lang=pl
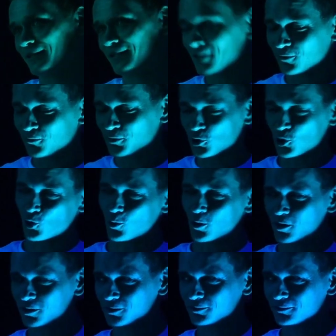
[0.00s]
co
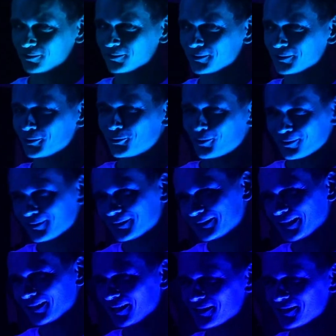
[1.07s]
wyszło. No to jest taka